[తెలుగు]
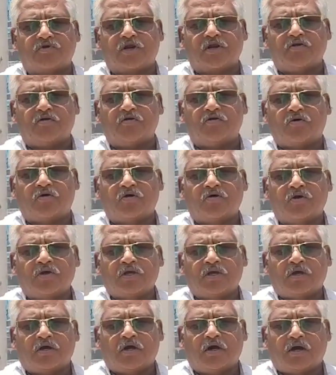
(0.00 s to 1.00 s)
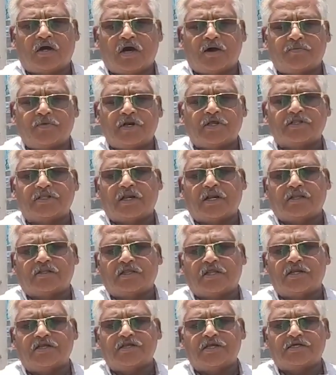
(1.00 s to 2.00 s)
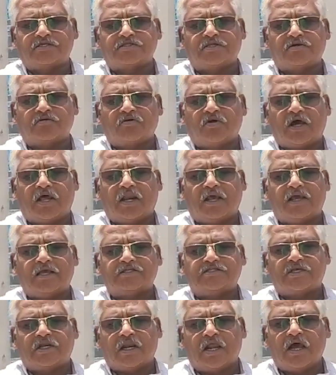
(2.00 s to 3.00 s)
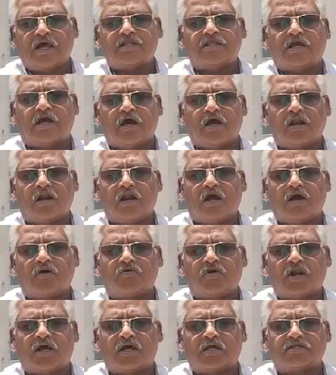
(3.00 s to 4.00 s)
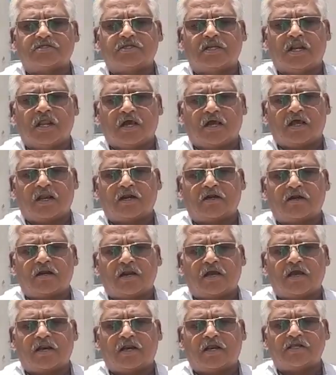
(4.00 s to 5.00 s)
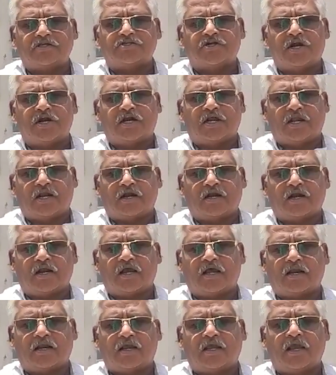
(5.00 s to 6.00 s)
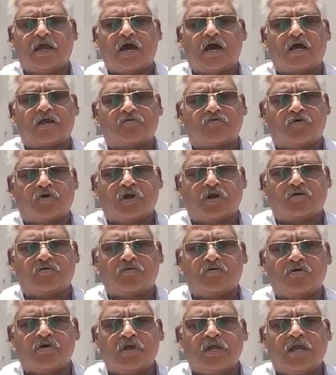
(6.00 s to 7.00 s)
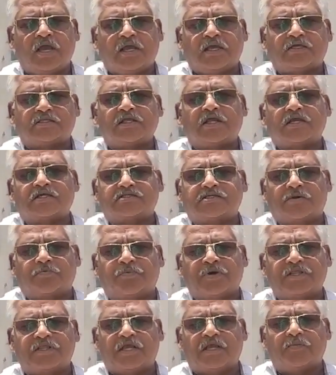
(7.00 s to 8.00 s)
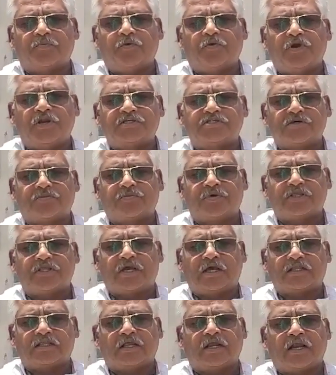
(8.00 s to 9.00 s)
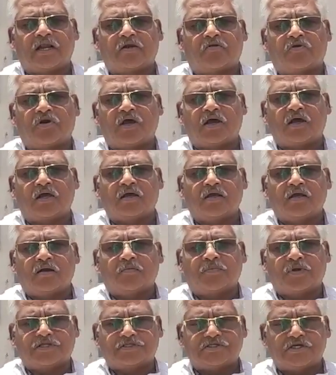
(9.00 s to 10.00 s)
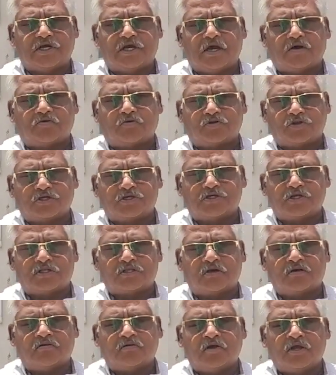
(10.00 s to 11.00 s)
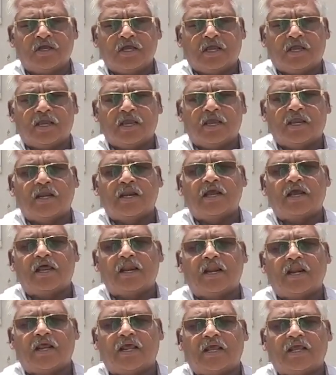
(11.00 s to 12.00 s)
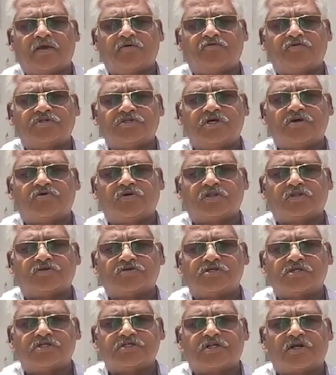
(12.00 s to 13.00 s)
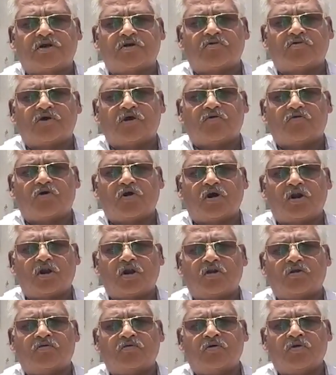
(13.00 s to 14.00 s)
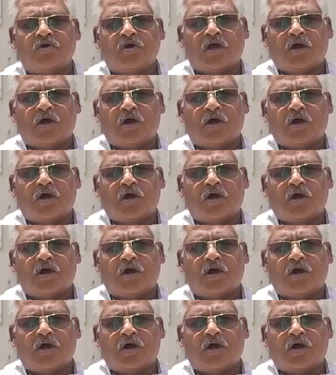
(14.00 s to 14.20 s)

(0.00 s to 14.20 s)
ఆధ్వర్యంలో అభినందనలు తెలియజేస్తున్నాం అలాగే జిల్లా అధికారులుగా ఉన్న జిల్లా కలెక్టర్ గారికి జాయింట్ కలెక్టర్ గారికి ఆర్ఓలకు ఇతర సిబ్బందికి పోలింగ్ సిబ్బందికి అందరికీ కూడా ప్రత్యేక కృతజ్ఞతలు ఈ ఎన్నికల్ని విజయవంతం చేసినటువంటి ఓటర్లు